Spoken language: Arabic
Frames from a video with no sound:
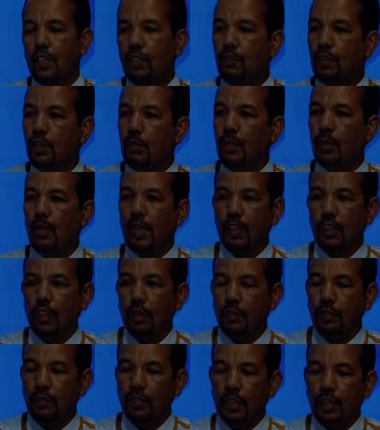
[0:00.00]
في
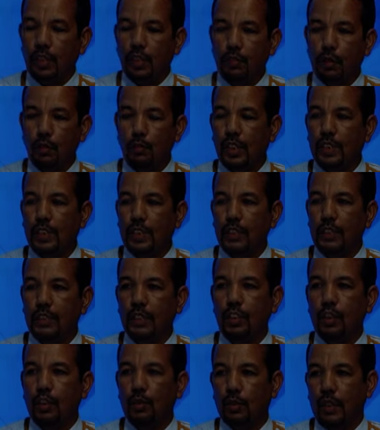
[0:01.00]
الموارد في البنى
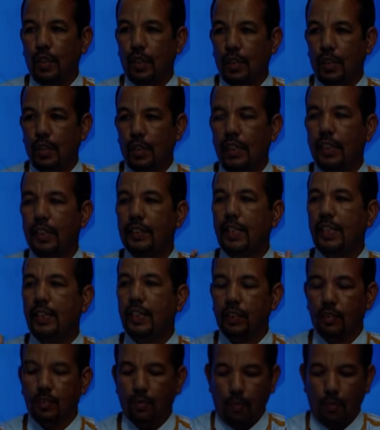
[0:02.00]
التحتية والدليل